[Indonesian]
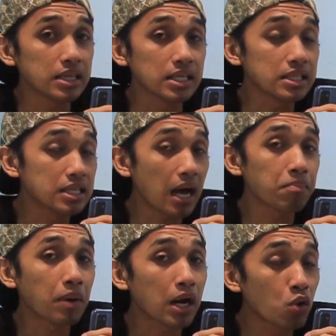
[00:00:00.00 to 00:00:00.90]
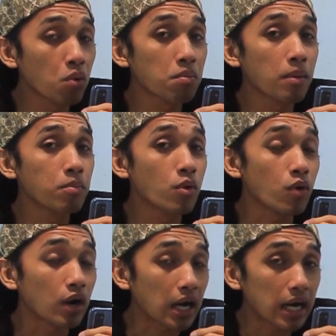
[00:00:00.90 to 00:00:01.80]
tidak perlu
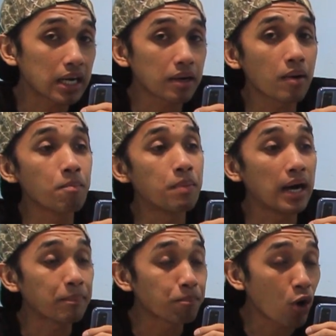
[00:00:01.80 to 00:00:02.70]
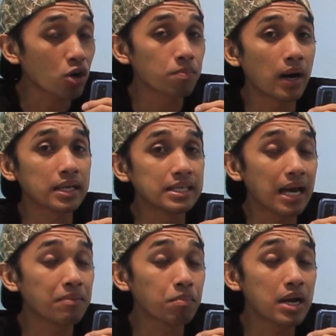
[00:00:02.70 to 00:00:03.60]
membongkar popor
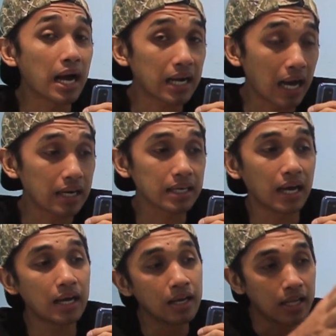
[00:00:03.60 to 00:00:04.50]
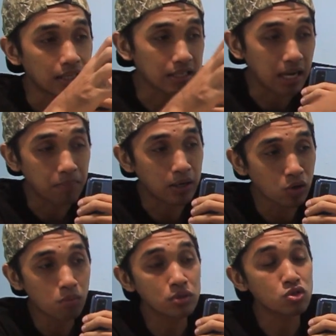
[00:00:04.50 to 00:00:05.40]
bagian belakang ya. Tidak
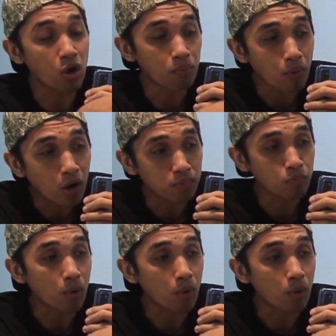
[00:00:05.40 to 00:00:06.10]
perlu mencopot